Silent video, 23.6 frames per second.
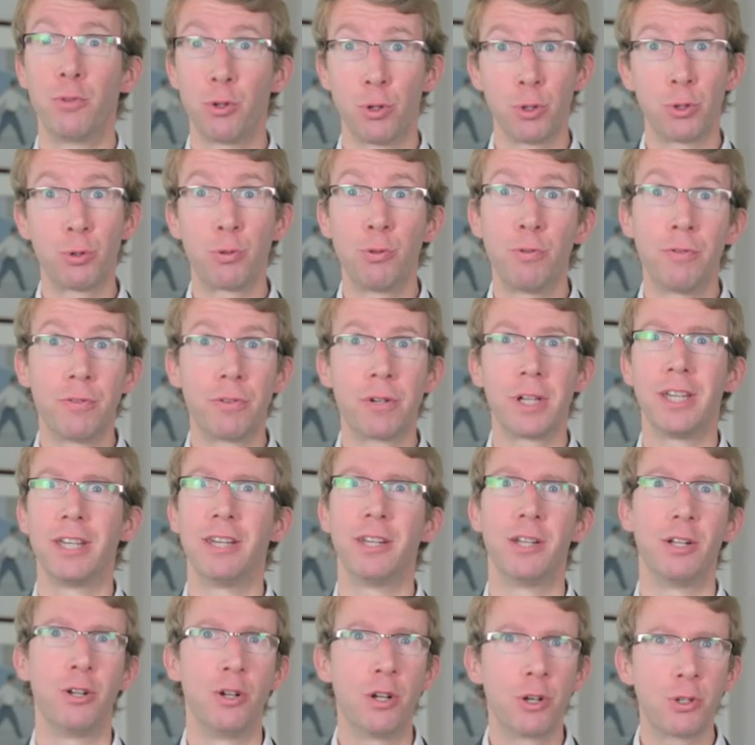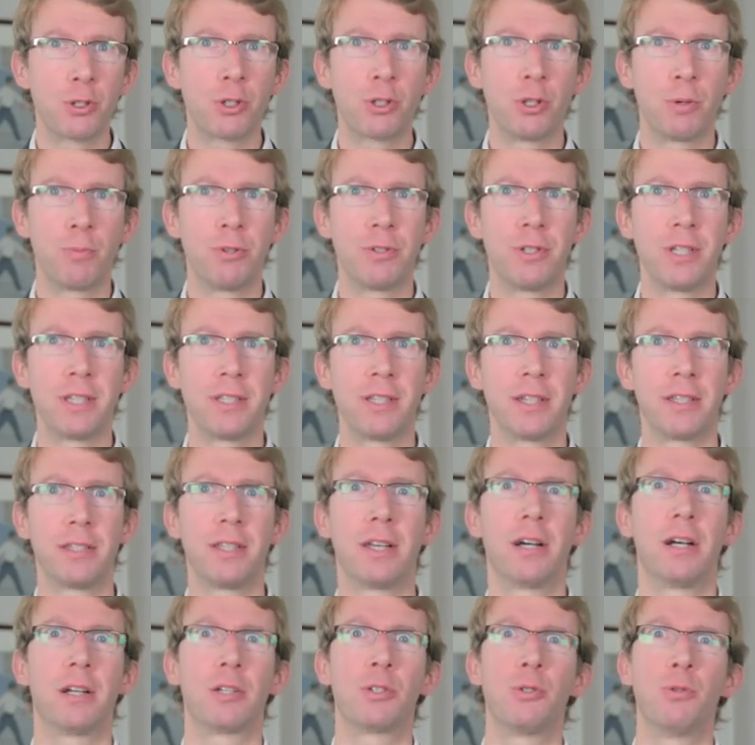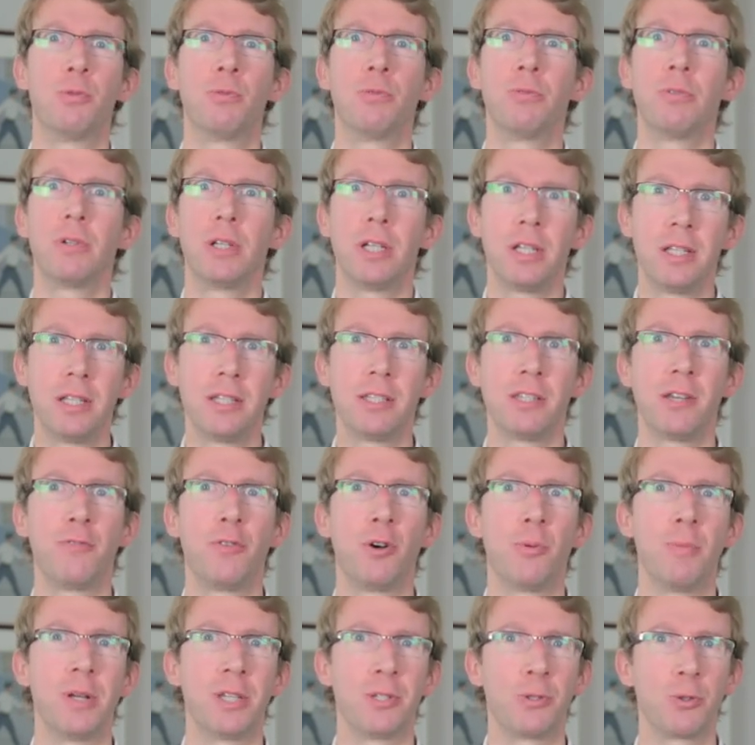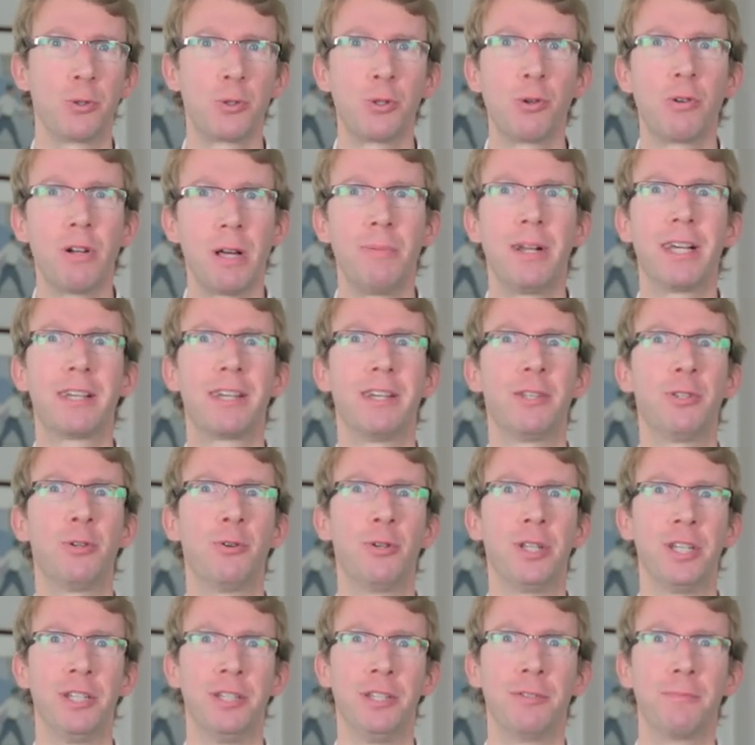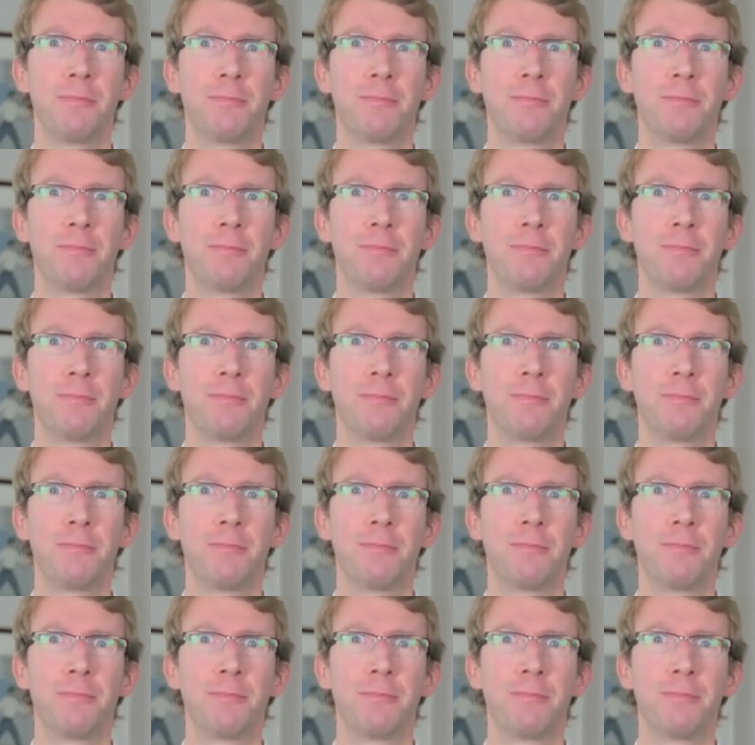Vous retrouverez l'ensemble des interactions et des informations sur la plaquette en ligne.